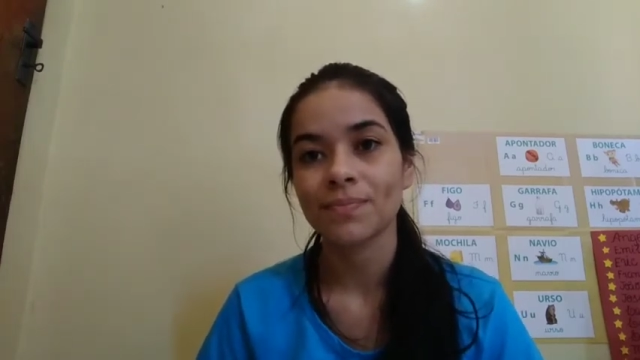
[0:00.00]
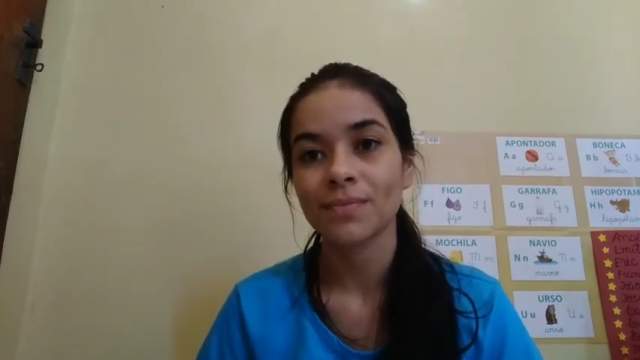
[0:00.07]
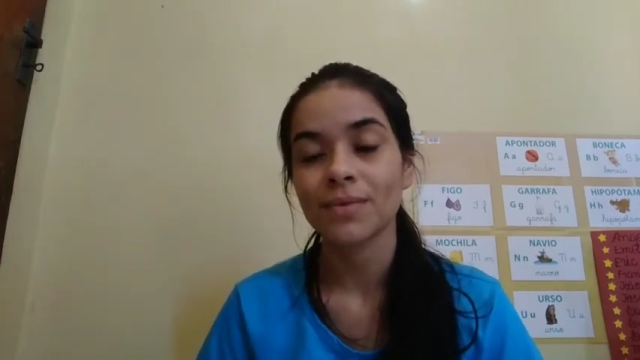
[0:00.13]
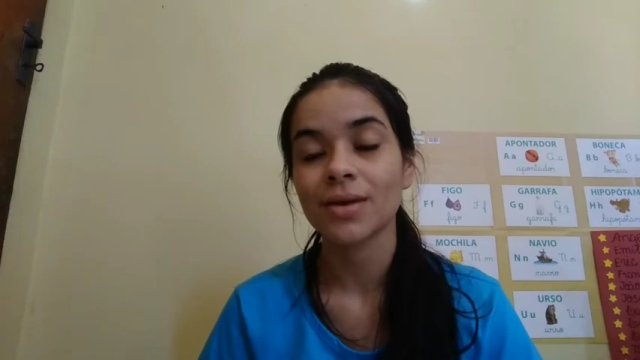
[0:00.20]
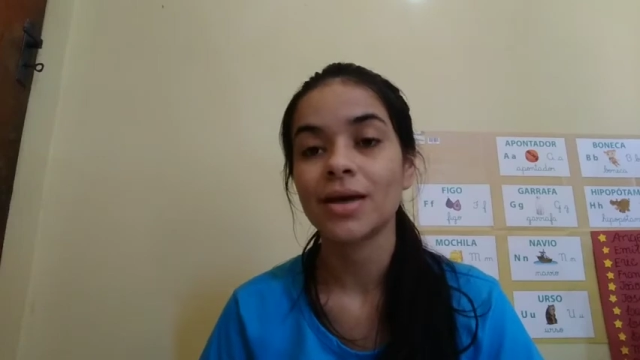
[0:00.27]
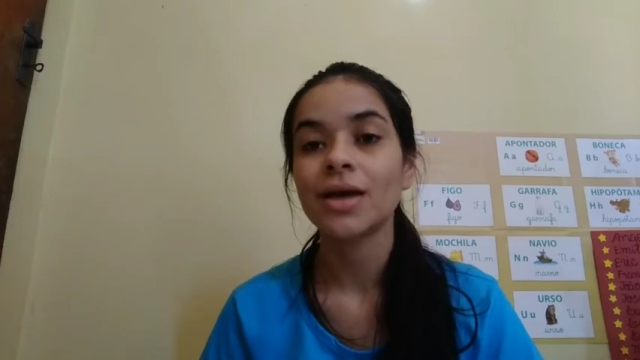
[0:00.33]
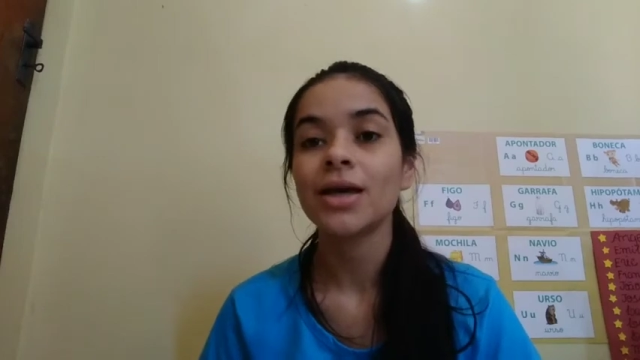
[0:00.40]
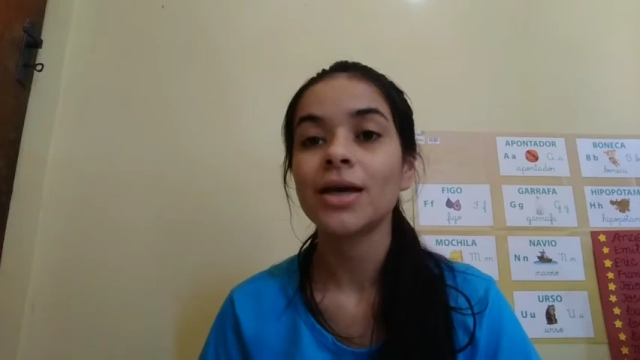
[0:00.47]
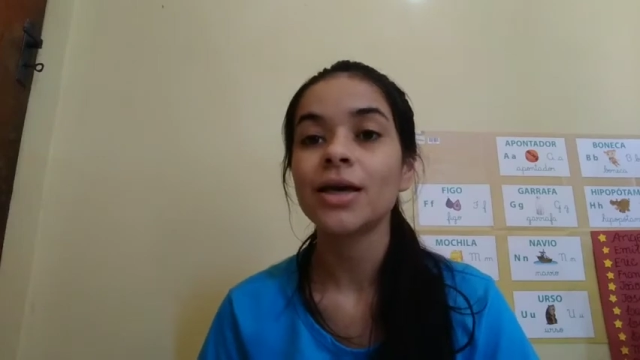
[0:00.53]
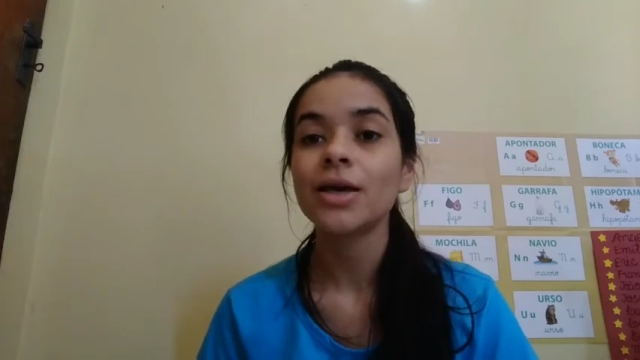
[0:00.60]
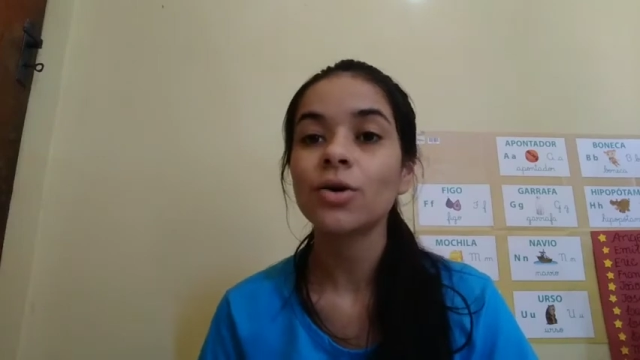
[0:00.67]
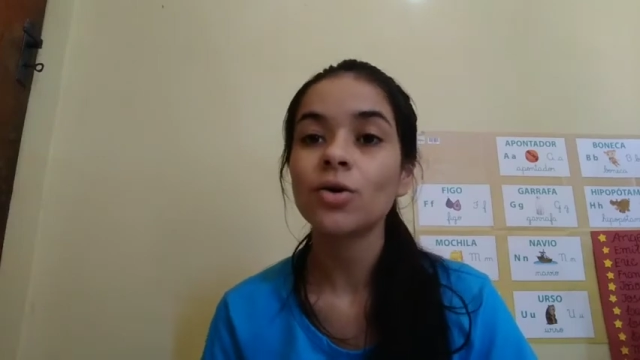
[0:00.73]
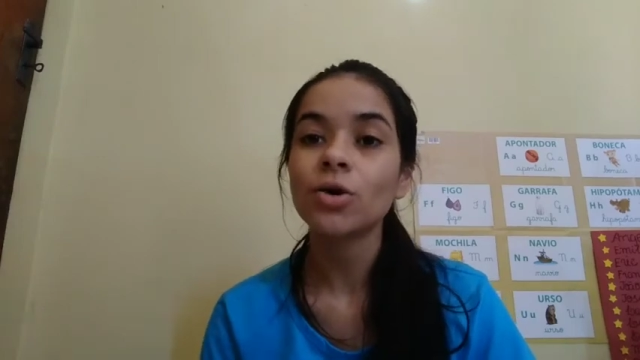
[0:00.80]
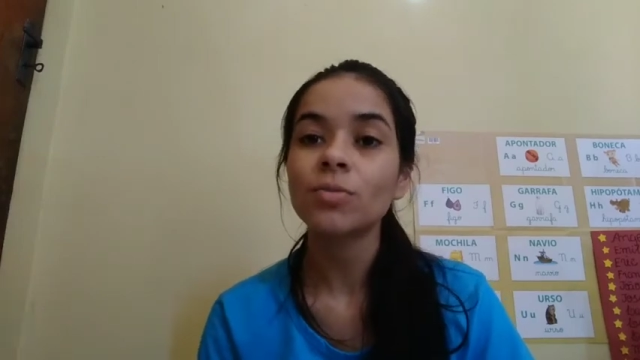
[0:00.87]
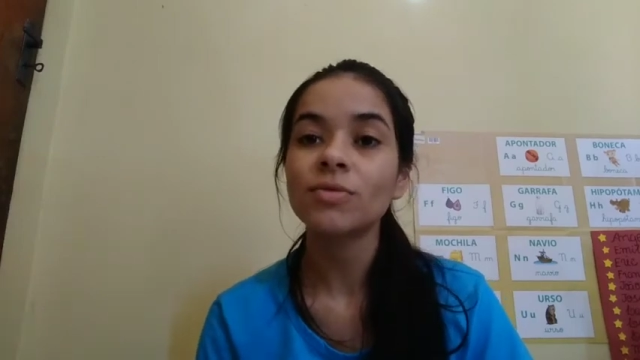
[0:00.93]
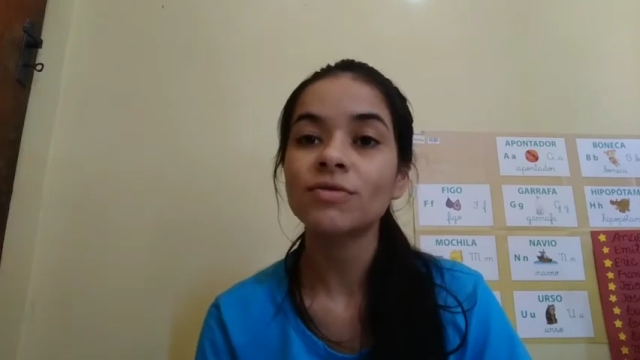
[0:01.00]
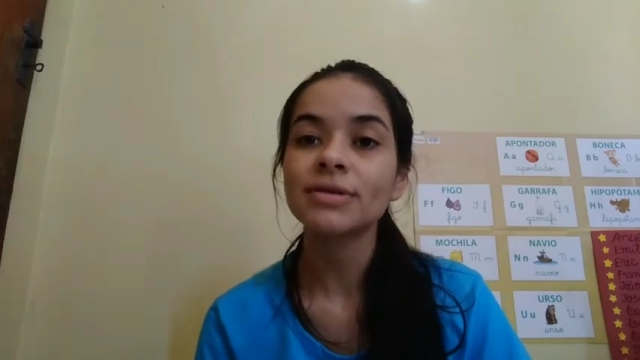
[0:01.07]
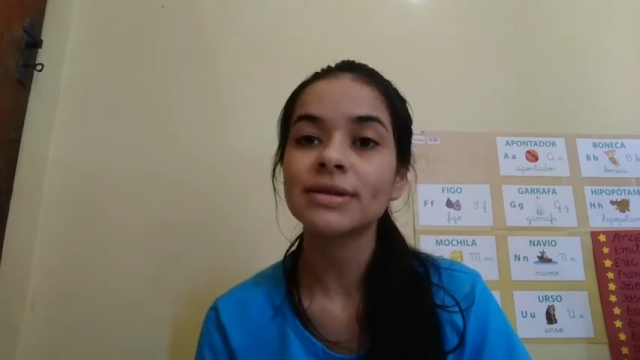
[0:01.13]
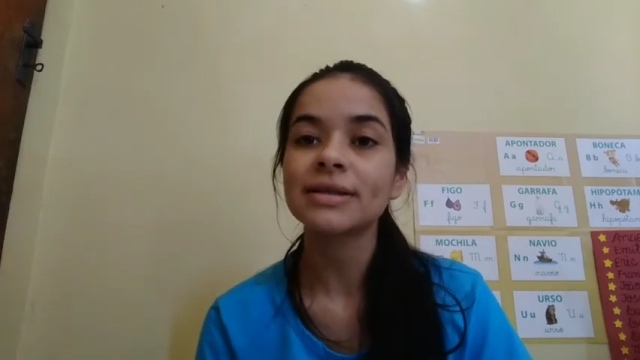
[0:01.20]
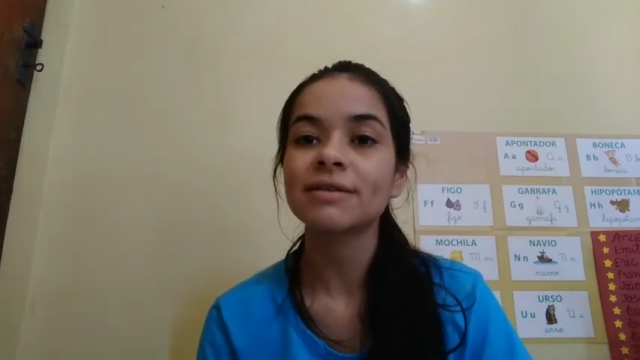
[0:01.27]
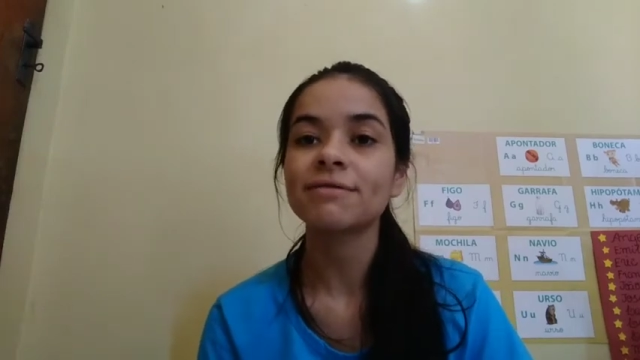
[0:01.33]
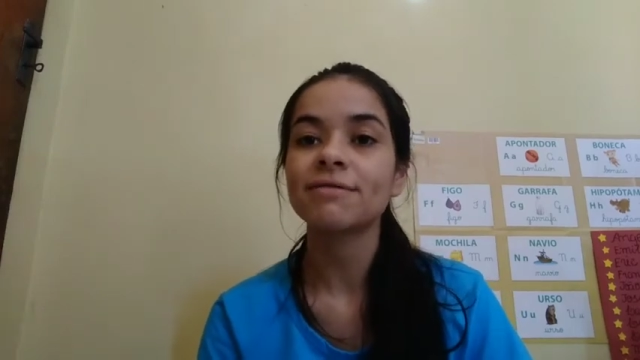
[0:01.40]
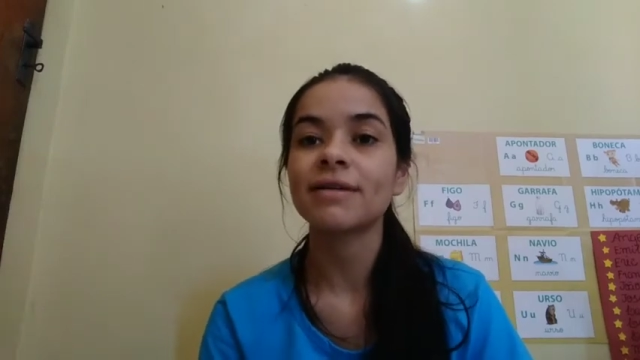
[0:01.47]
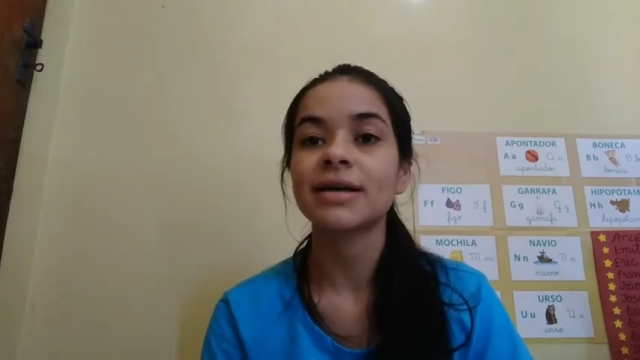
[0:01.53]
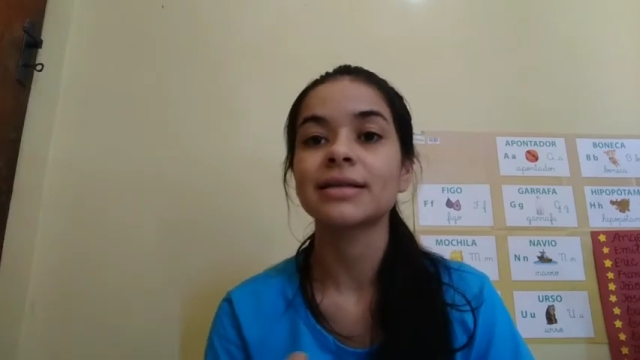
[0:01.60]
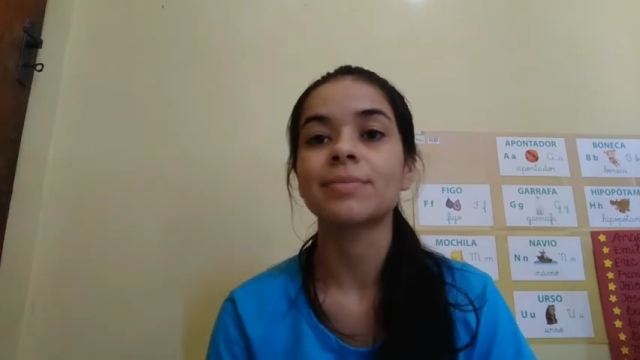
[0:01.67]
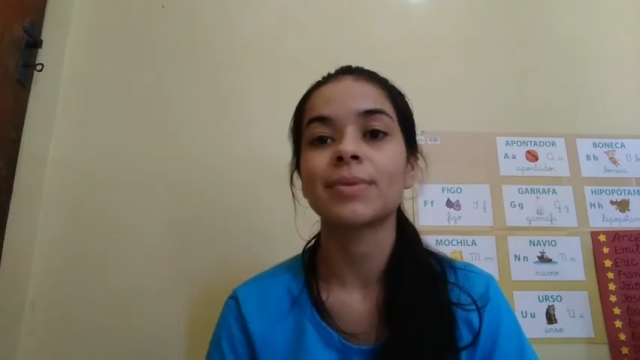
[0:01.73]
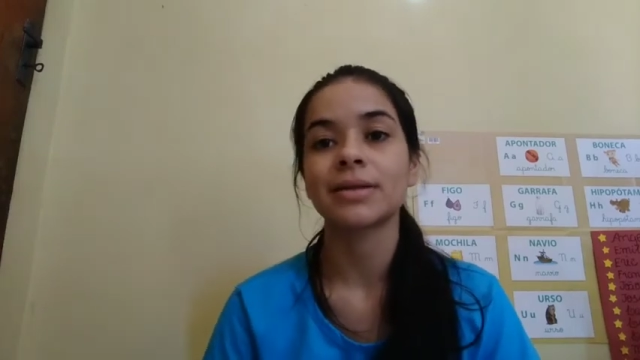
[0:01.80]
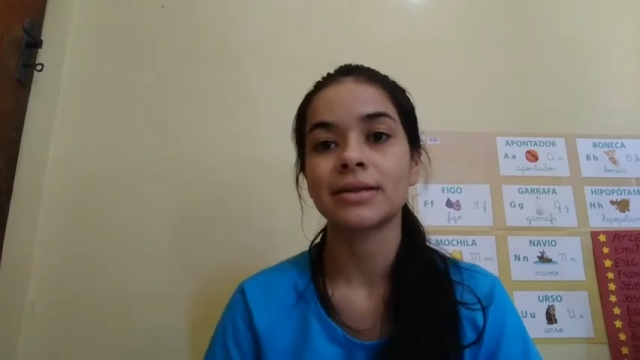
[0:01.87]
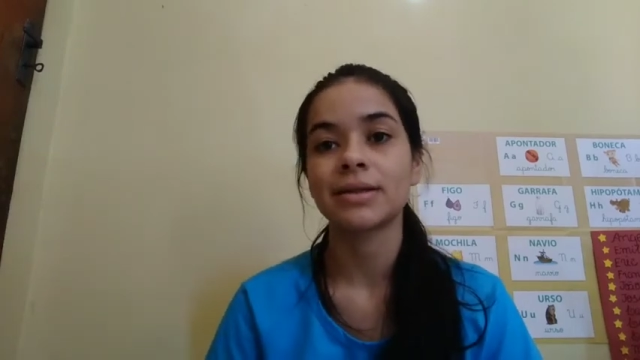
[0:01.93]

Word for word: Hum? E como você faz para